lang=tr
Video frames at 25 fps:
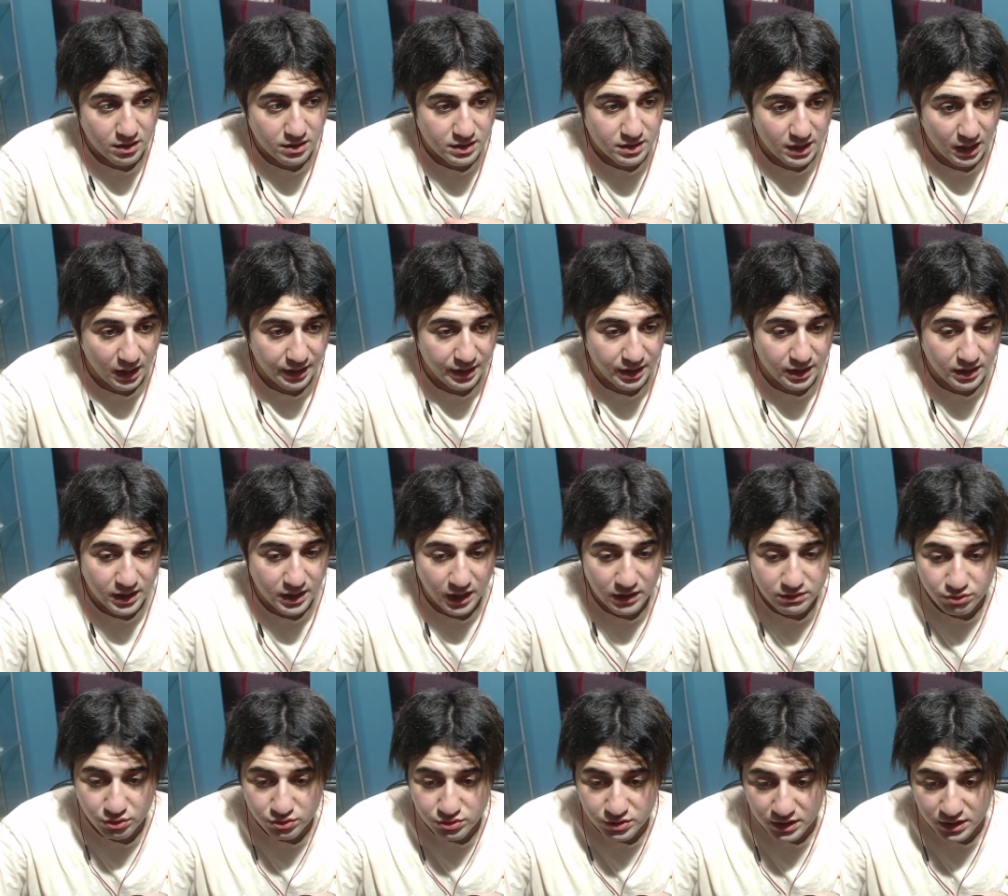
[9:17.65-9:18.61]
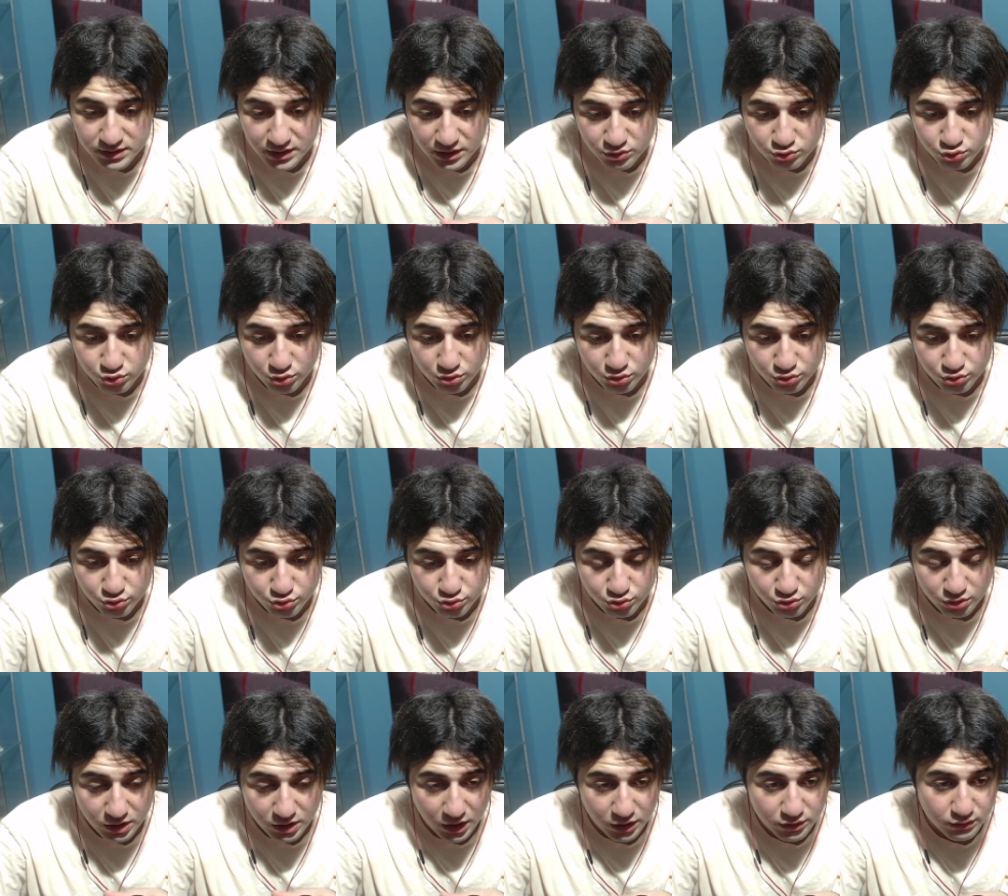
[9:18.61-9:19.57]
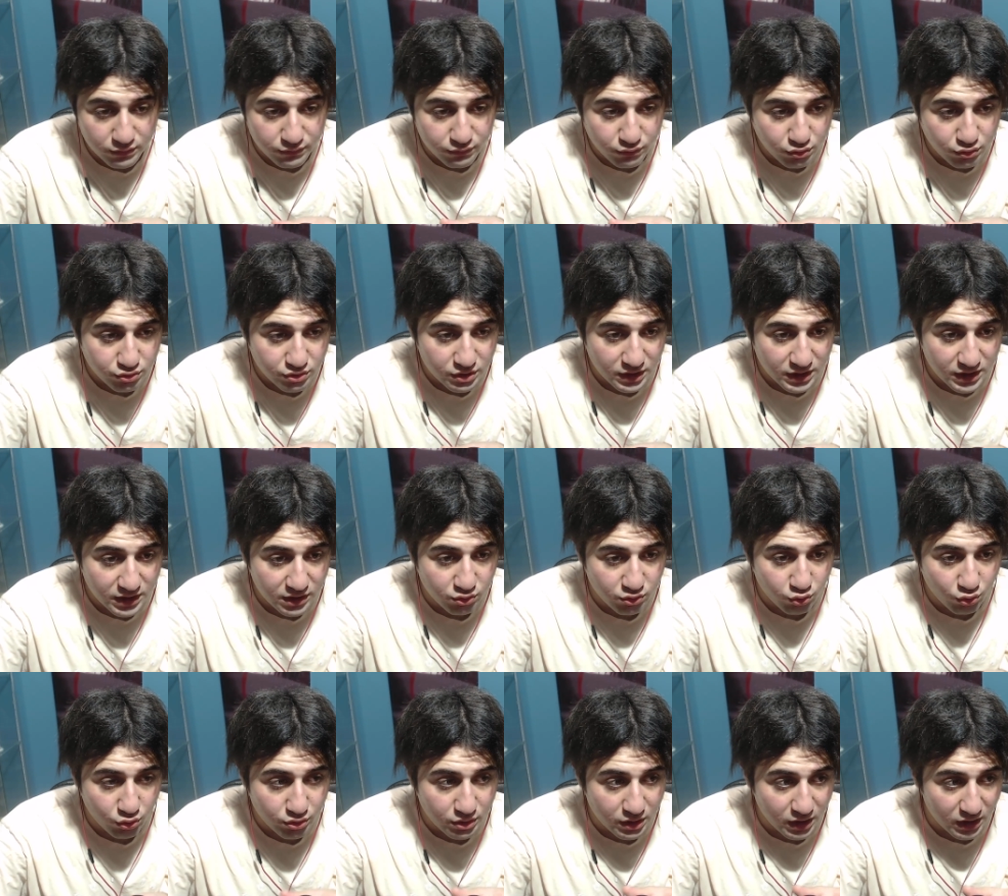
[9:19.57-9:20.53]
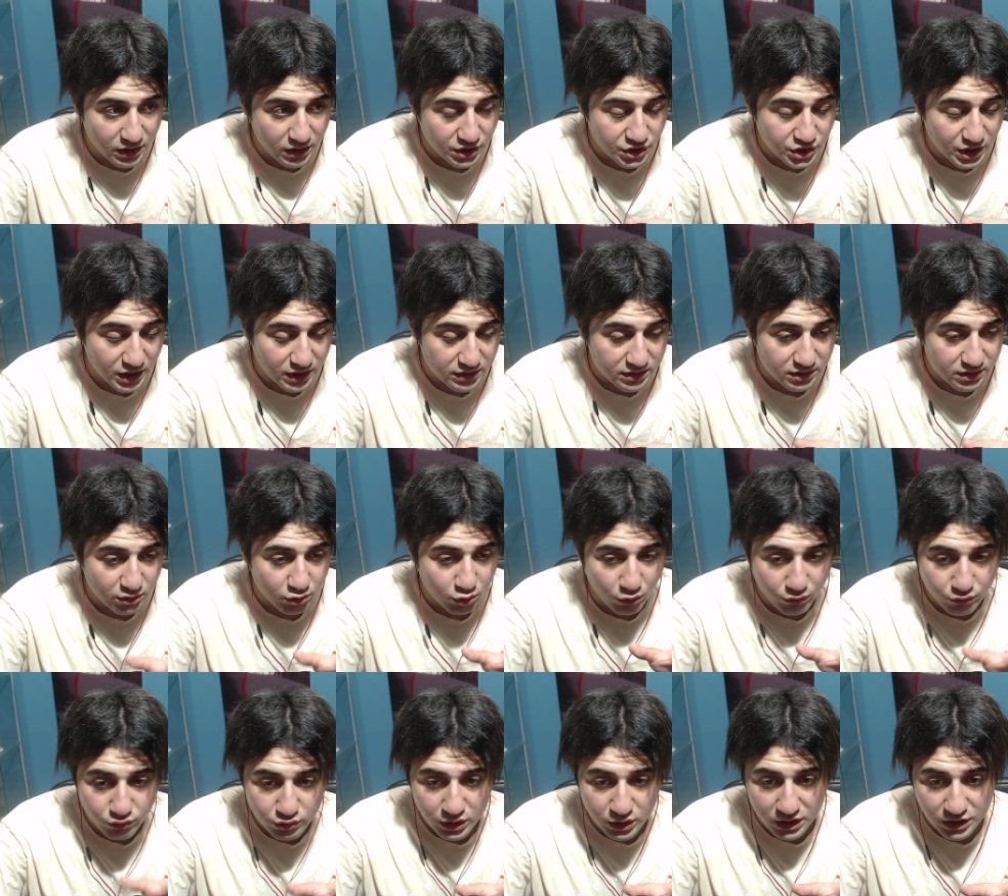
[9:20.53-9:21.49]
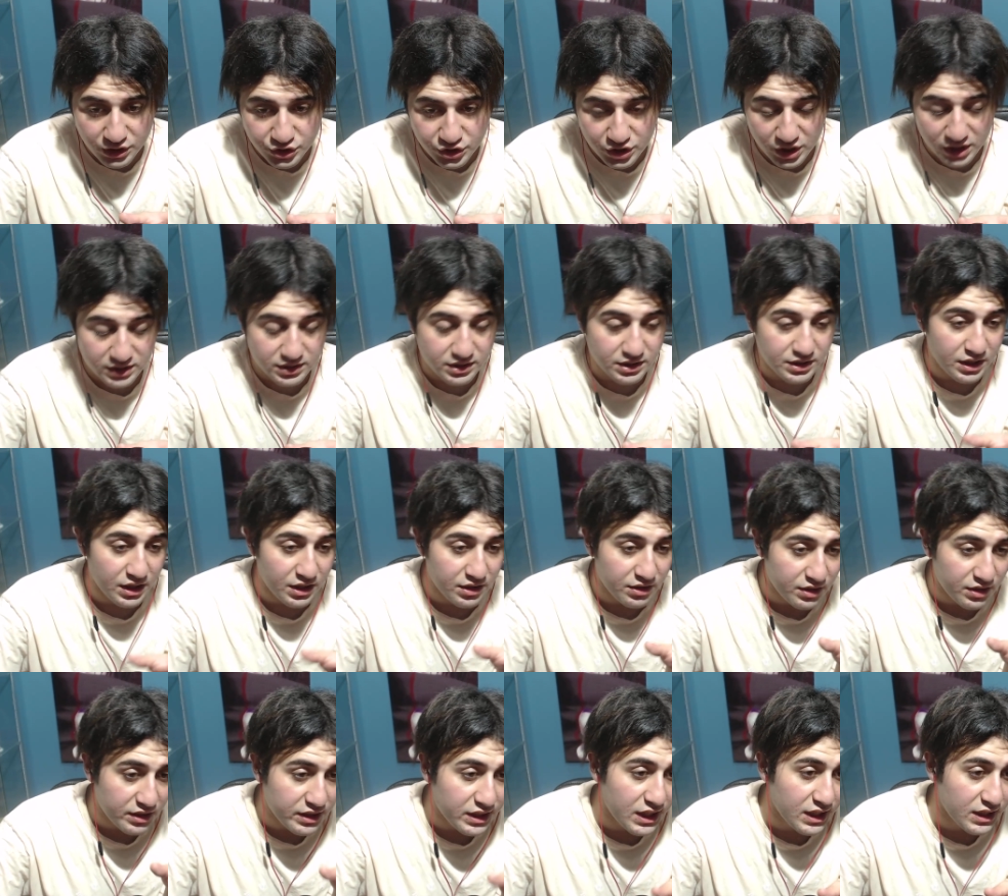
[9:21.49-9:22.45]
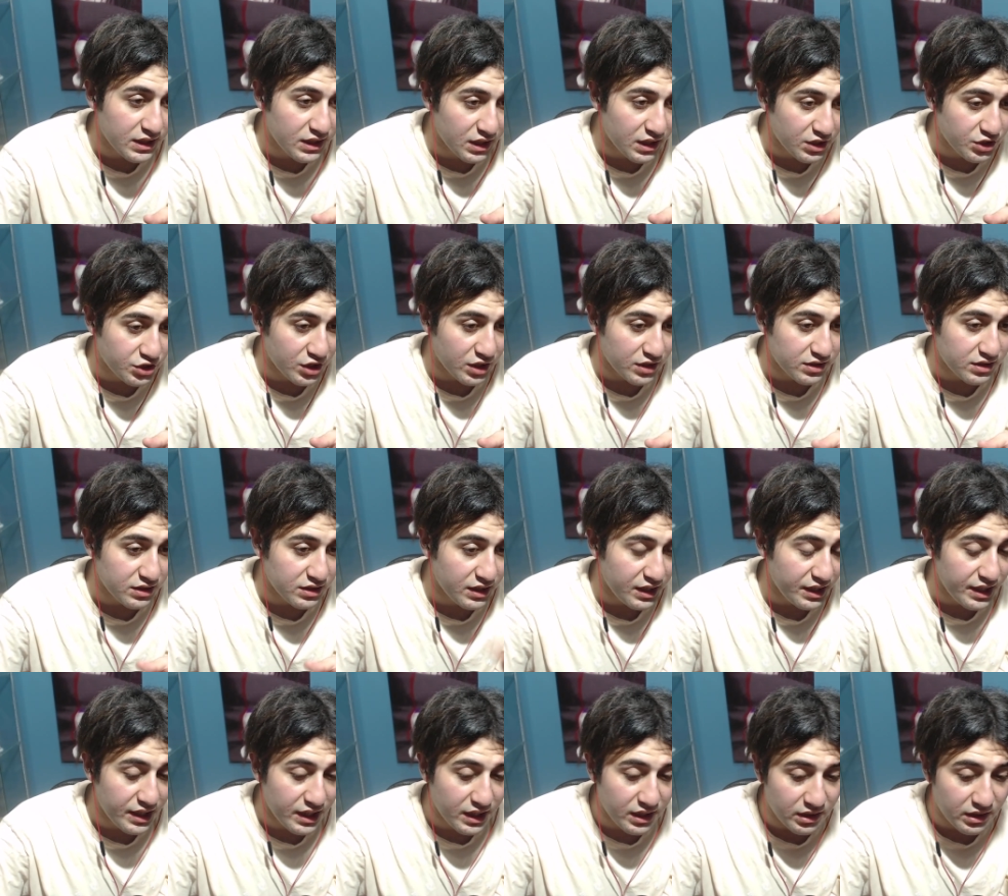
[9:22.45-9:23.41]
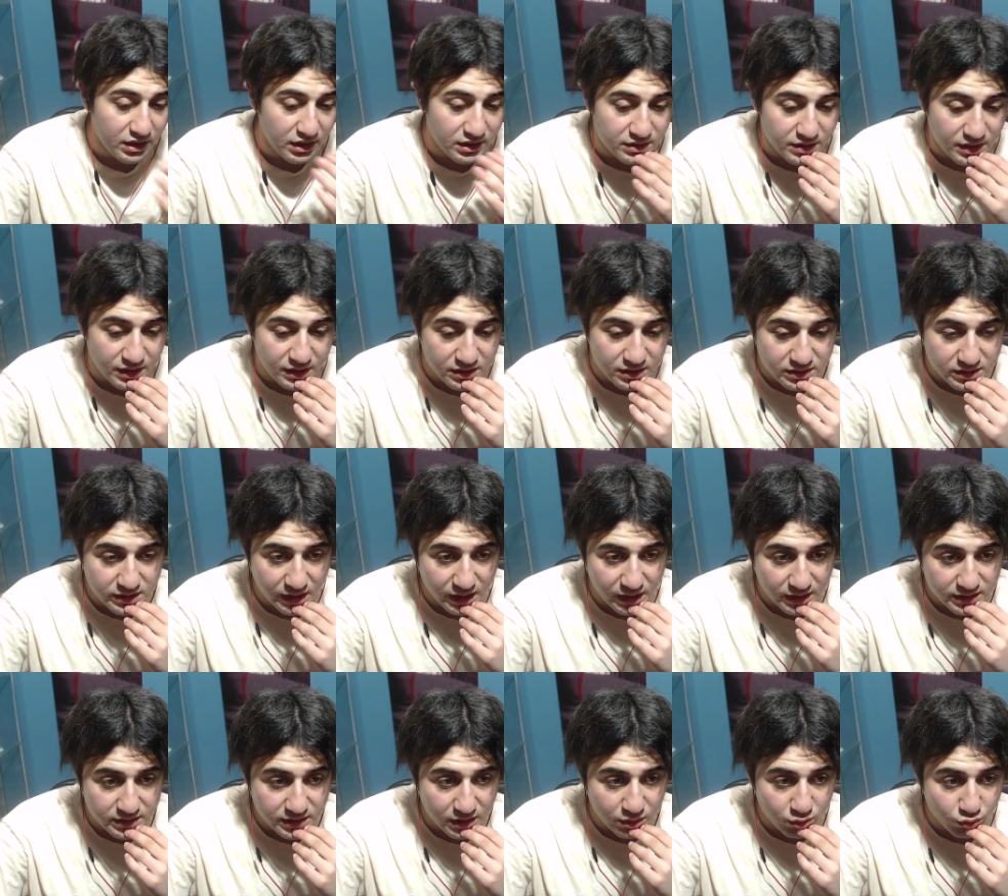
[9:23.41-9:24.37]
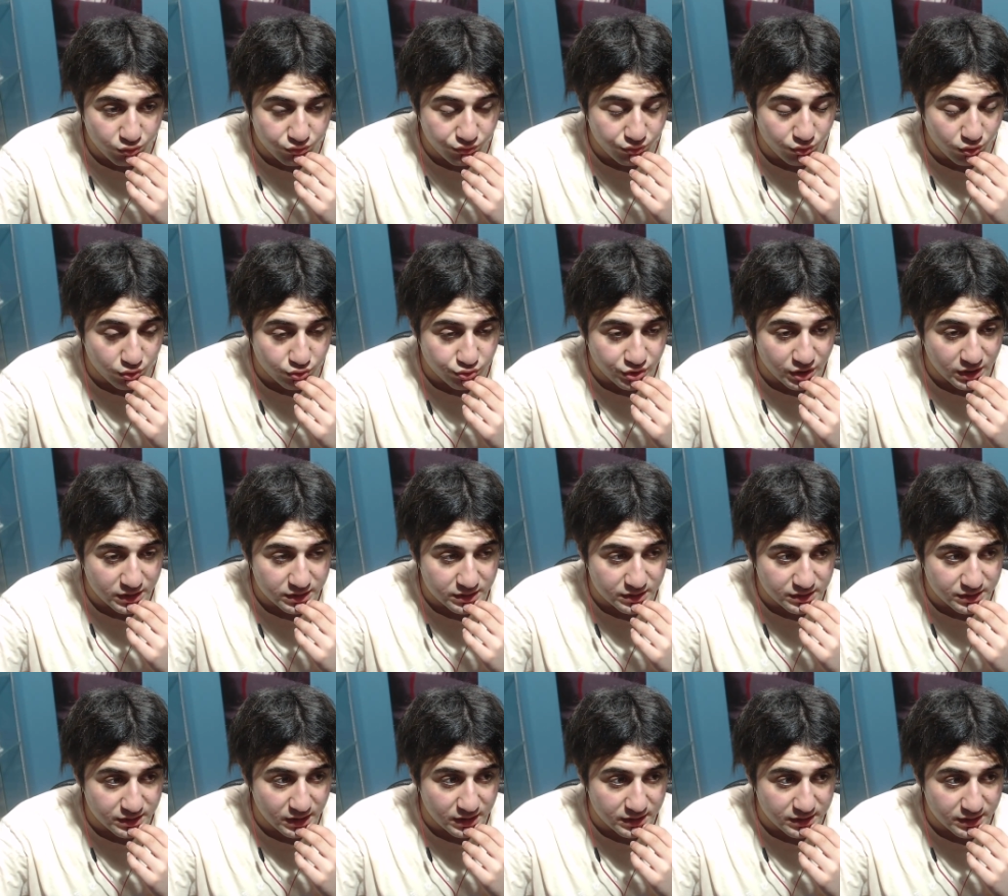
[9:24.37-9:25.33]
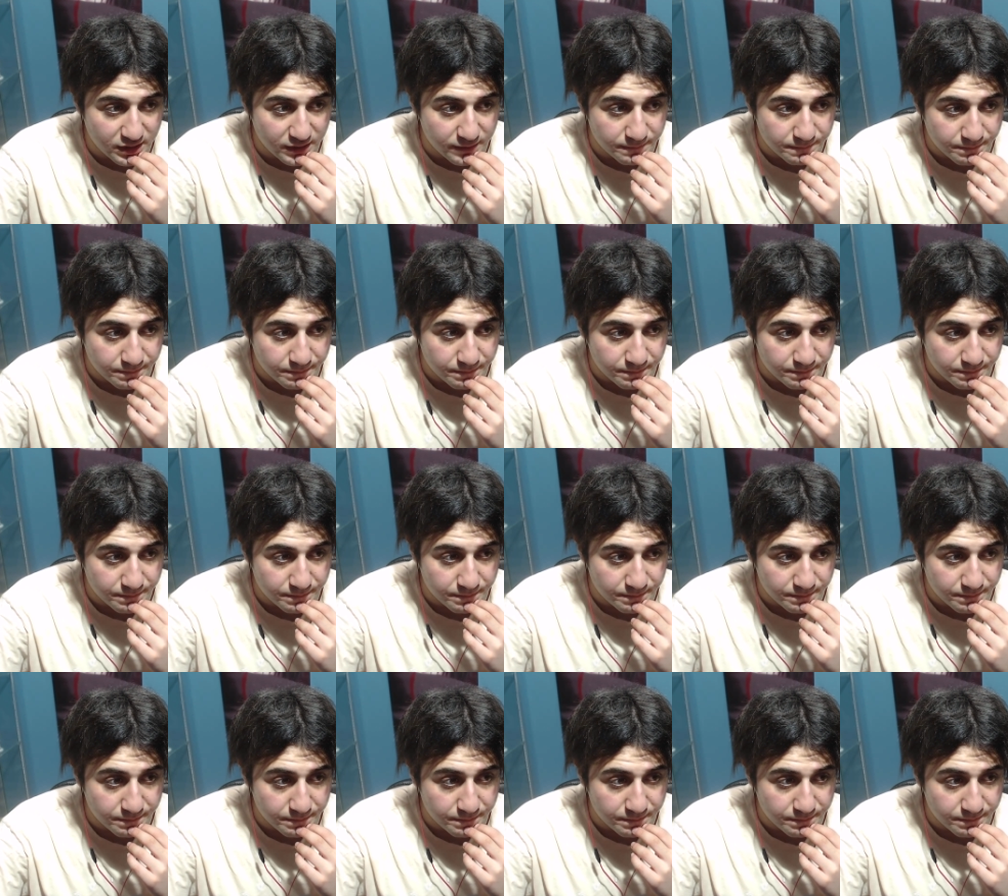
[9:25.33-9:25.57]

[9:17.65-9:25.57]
Yani Kaido zaten çok güçlü. Kaido vursa Kitto'yu da alacaktır. Low'u da alacaktır. Yanındakileri de alacaktır. Geriye kalan dayanık karakter Luffy olacaktır zaten.